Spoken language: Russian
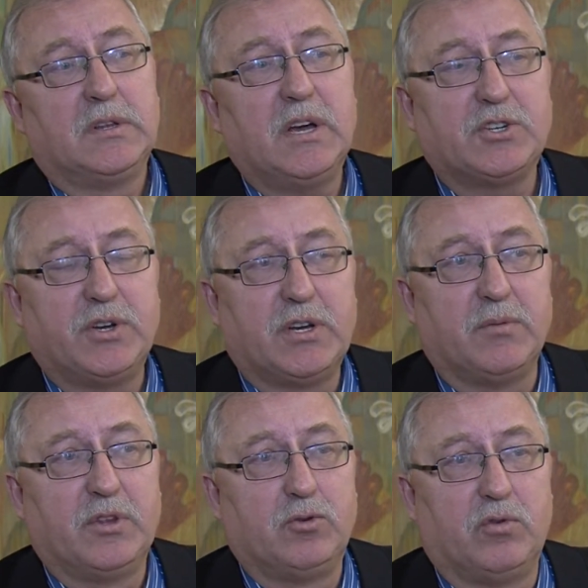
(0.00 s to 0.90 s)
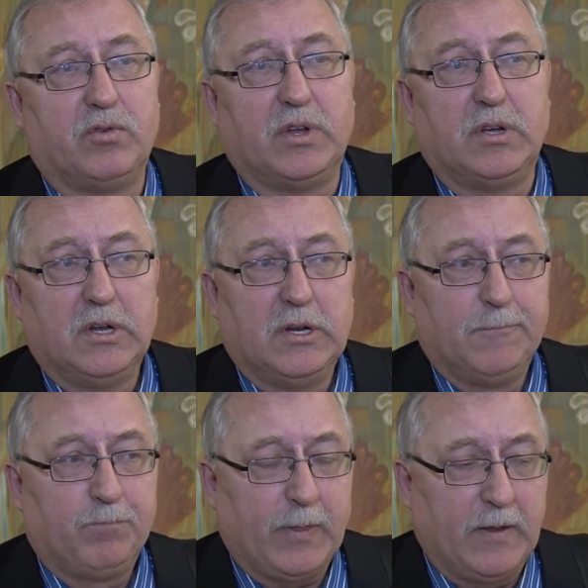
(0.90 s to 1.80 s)
также рекомендовано
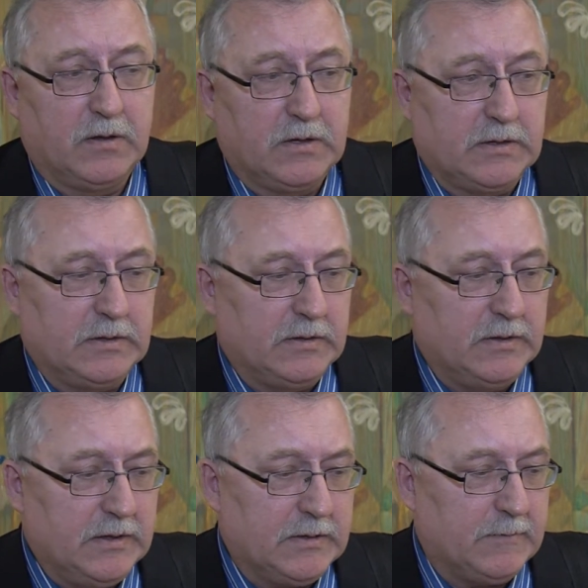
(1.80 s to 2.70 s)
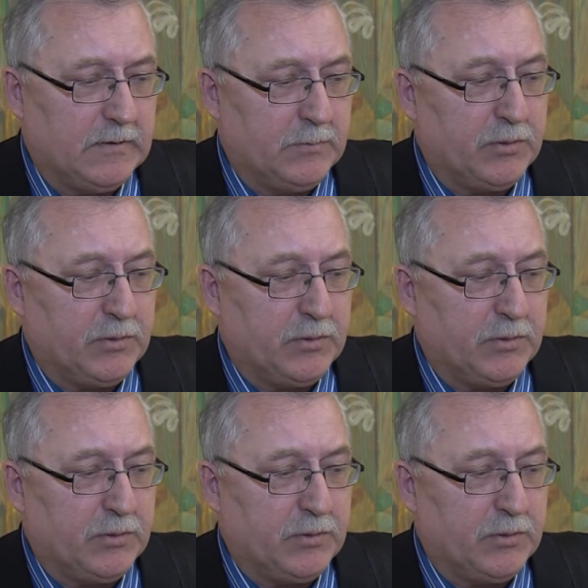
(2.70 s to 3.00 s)
э, не э,